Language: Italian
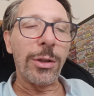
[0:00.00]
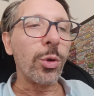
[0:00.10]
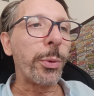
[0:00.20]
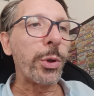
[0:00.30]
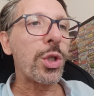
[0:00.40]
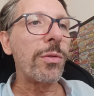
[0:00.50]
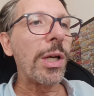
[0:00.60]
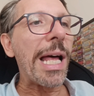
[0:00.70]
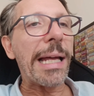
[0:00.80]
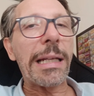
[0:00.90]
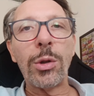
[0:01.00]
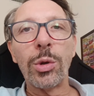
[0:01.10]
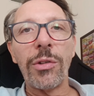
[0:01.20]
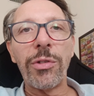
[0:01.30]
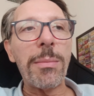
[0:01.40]
tu puoi scivolare,
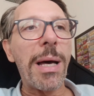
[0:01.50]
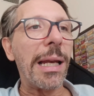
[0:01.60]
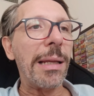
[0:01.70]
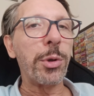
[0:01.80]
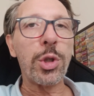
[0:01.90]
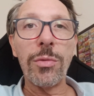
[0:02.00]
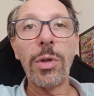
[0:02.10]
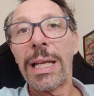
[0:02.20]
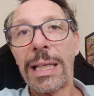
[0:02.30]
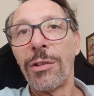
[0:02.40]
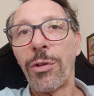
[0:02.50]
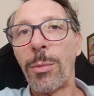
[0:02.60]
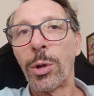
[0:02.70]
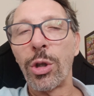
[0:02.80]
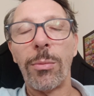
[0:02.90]
non ti fai male, puoi scivolare e ti fai
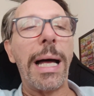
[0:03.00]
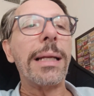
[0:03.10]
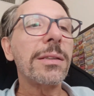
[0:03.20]
molto male.